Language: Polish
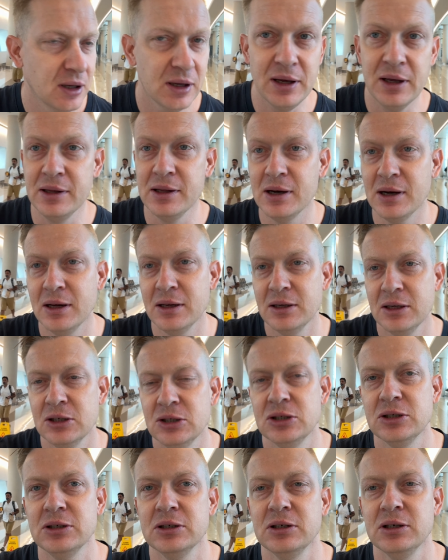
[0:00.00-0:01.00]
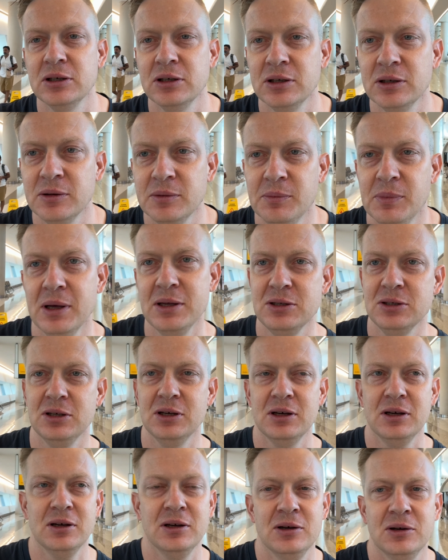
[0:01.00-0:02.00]
Generalnie, czy
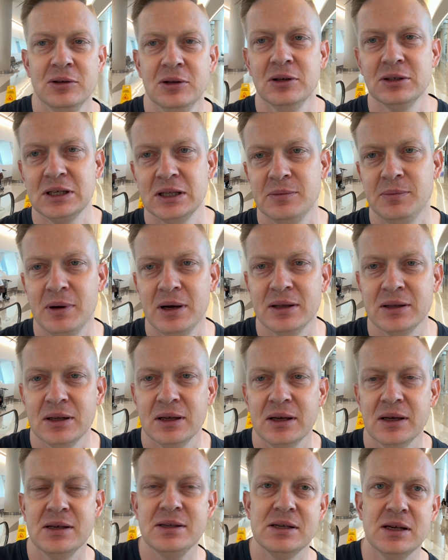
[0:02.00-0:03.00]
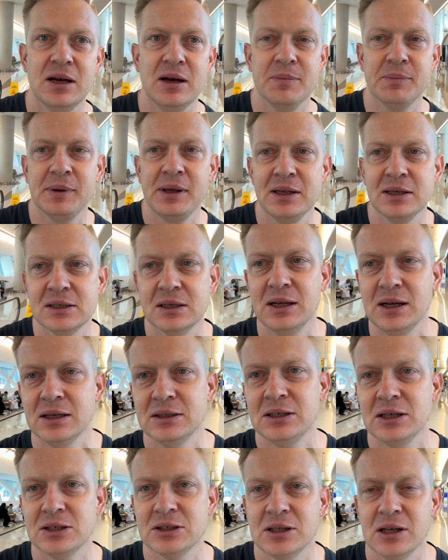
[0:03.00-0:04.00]
będzie ono zadbane i za 5
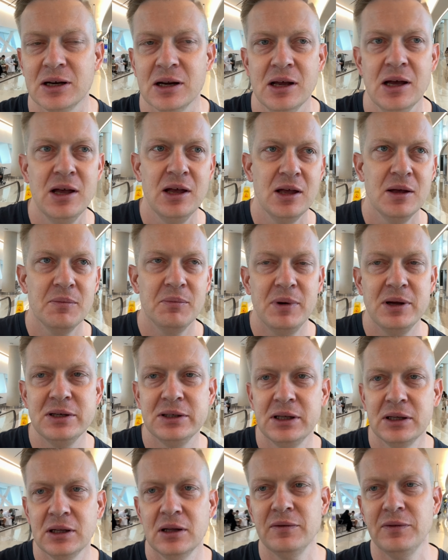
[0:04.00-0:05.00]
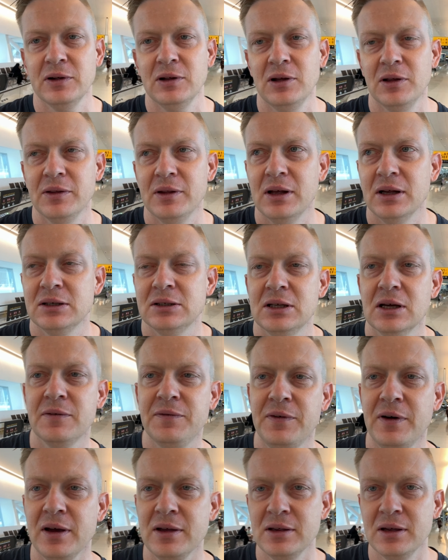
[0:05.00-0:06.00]
lat, za 4 będzie nadal wyglądać tak
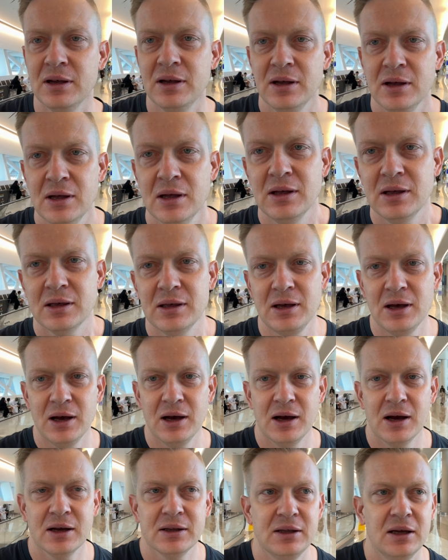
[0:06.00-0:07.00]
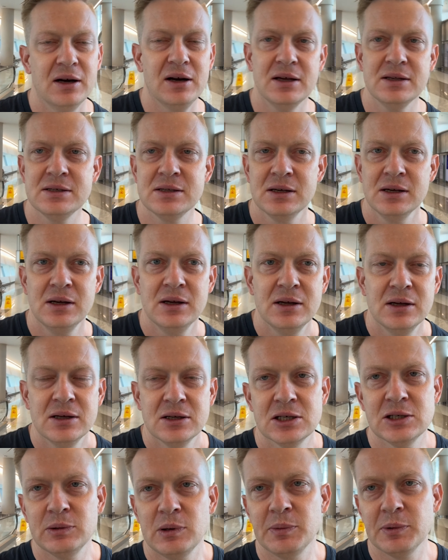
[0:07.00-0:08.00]
fajnie jak teraz,
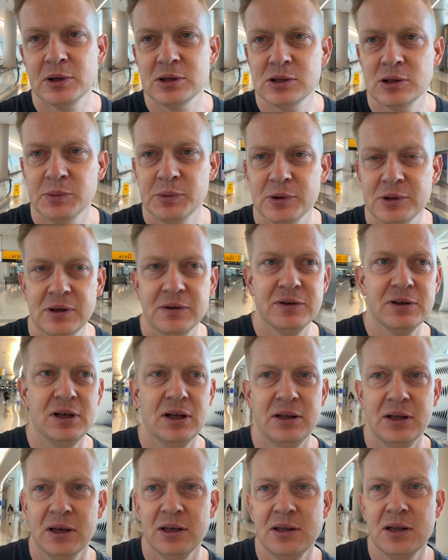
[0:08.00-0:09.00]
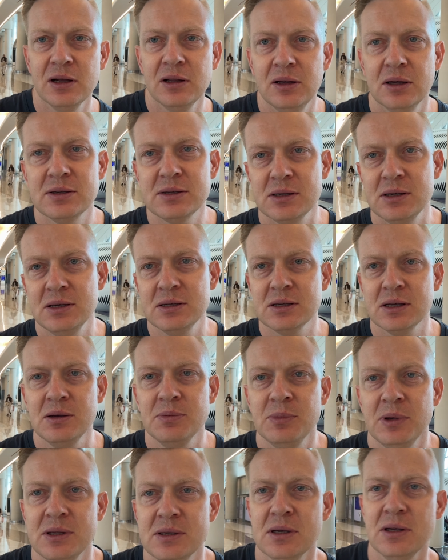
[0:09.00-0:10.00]
czy po prostu pójdzie w ślady innych lotnisk,
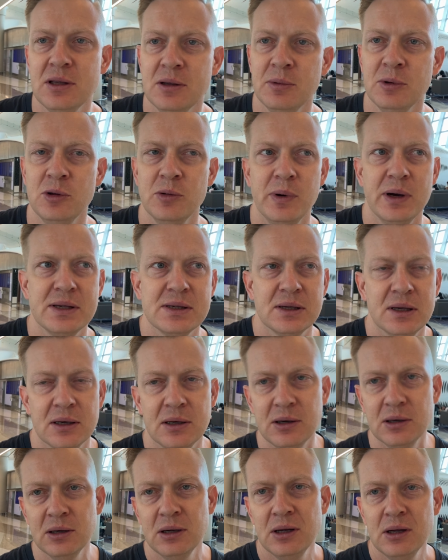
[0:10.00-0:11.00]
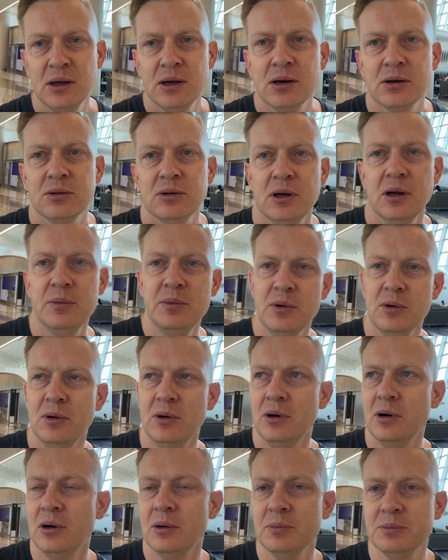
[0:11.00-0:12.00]
między innymi dubajskiego, które
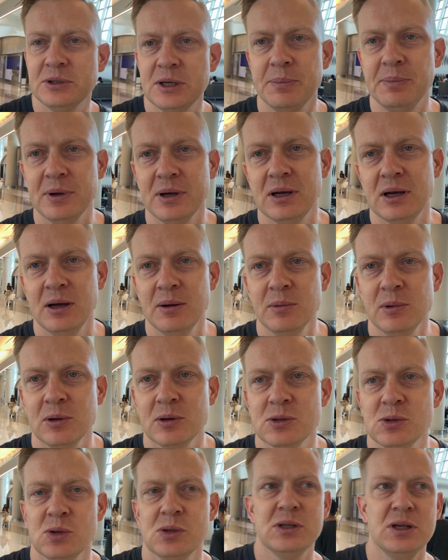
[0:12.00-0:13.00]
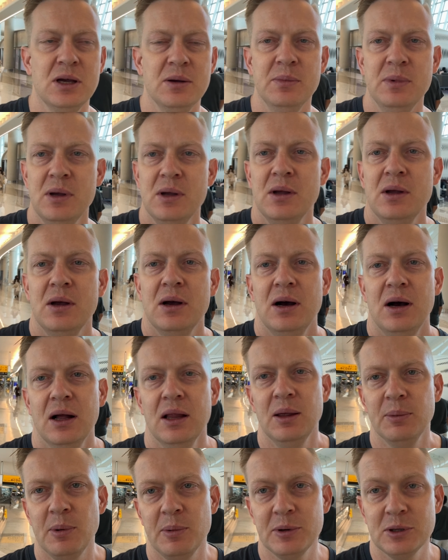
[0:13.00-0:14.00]
było przepychem, luksusem,
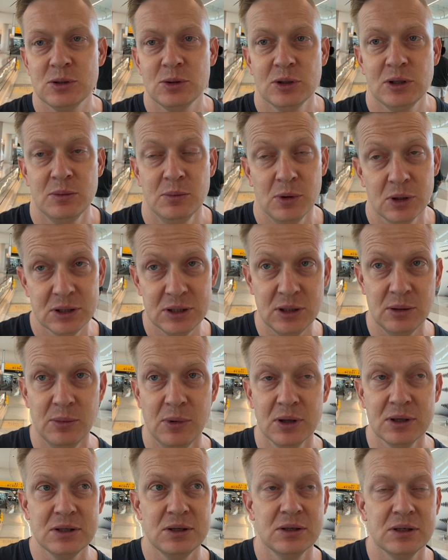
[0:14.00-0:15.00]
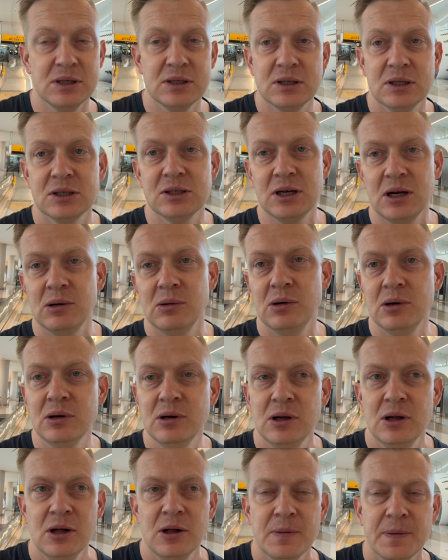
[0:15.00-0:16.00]
ale po prostu się mocno, mocno zestarzało,
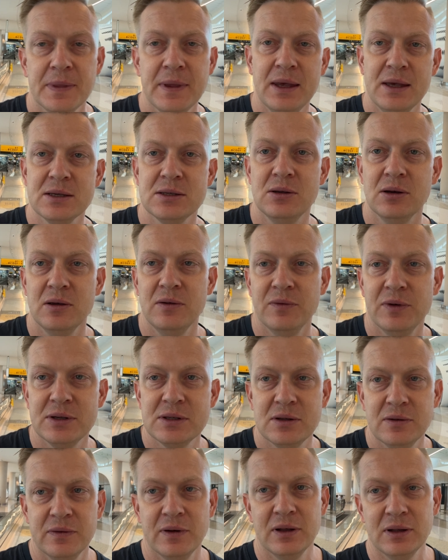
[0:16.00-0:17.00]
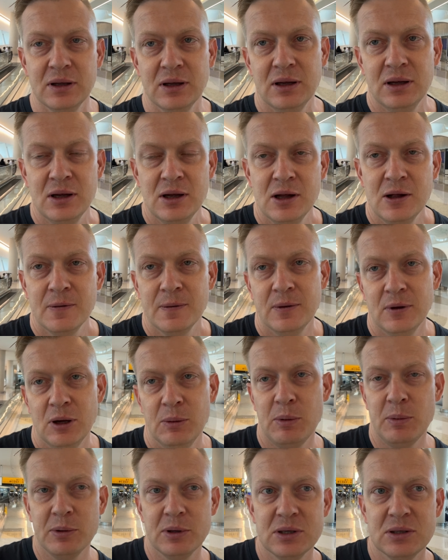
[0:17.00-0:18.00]
nie jest doinwestowane, no i
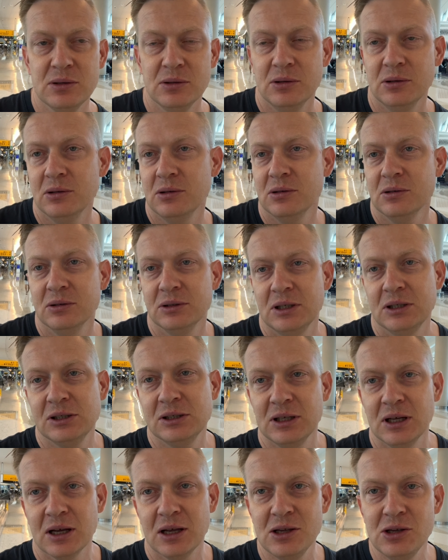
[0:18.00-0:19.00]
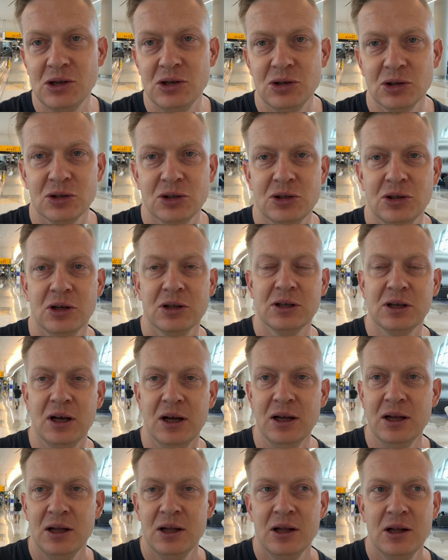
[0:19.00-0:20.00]
po prostu zaczyna gnić od środka.